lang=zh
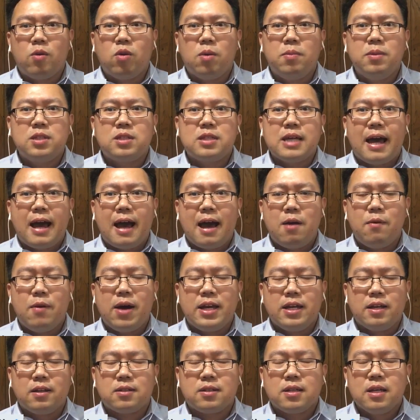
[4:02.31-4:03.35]
我们在海
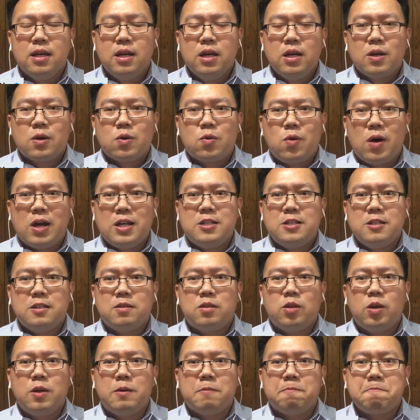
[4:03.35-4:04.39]
外也关心，
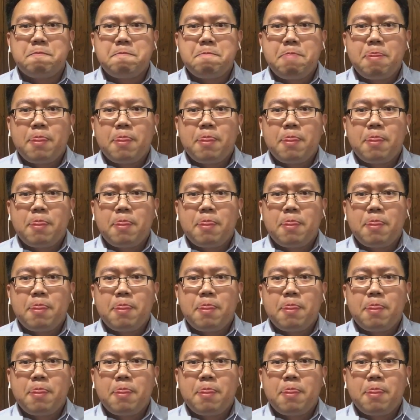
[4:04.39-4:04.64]
对